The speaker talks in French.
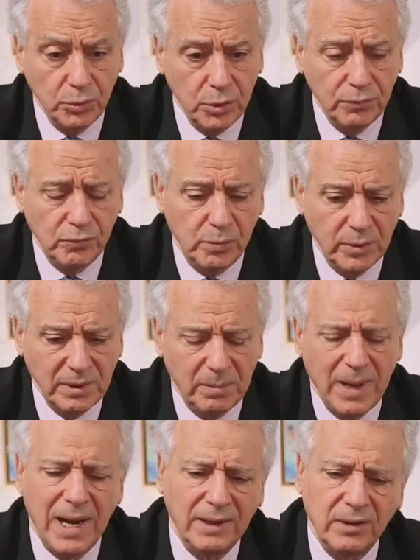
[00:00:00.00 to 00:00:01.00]
Ne vous pesez
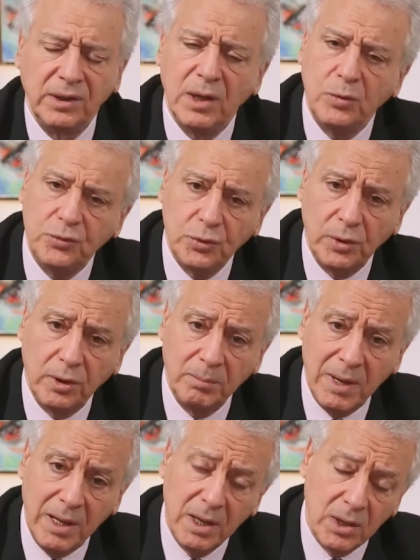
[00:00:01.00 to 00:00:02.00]
pas, attendez le
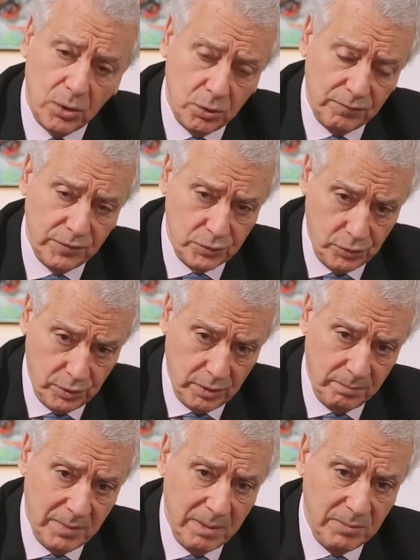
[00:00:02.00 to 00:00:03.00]
surlendemain, en revanche le
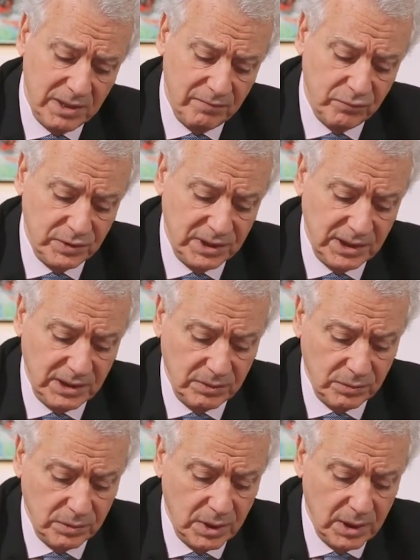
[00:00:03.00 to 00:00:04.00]
lendemain, mettez-vous-y euh,
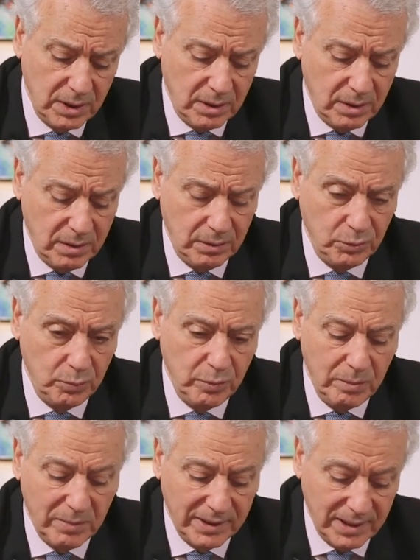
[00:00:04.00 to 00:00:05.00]
euh, depuis
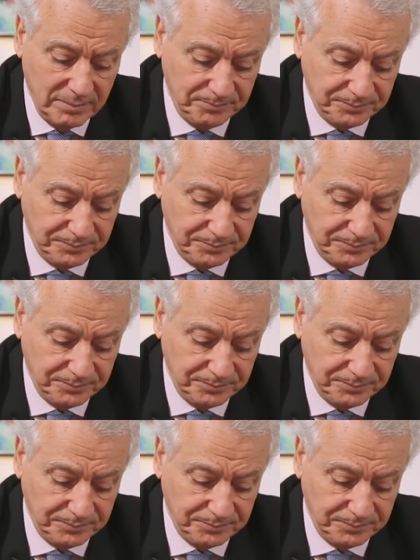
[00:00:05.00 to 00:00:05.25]
le matin.